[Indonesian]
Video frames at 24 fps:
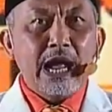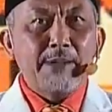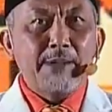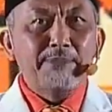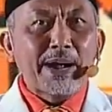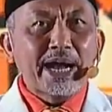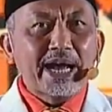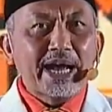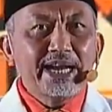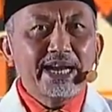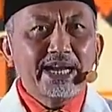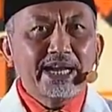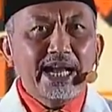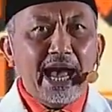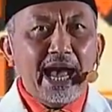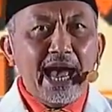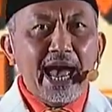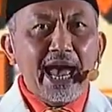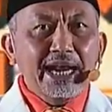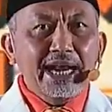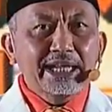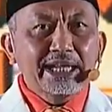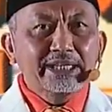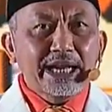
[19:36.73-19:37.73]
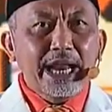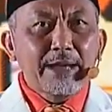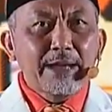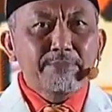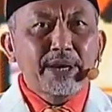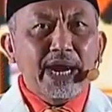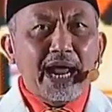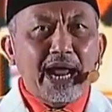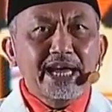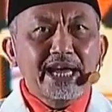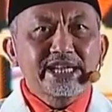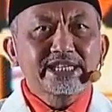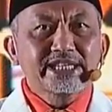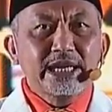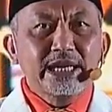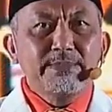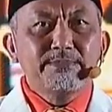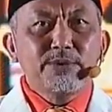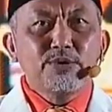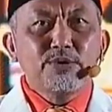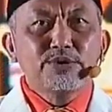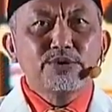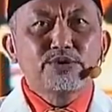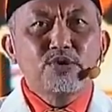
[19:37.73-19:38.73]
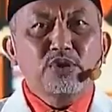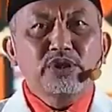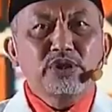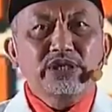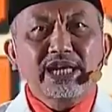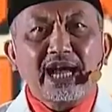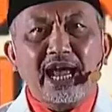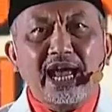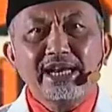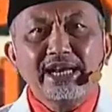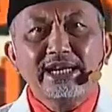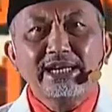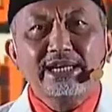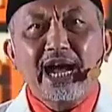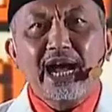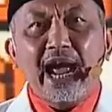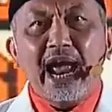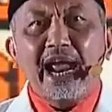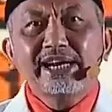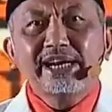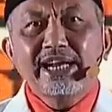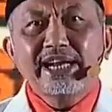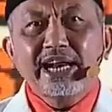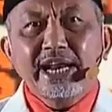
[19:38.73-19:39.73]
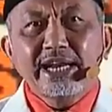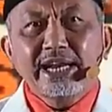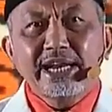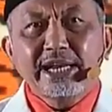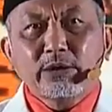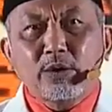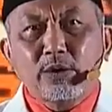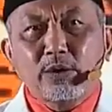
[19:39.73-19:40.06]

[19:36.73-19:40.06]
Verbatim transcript: Apakah negara telah berhasil mewujudkan keadilan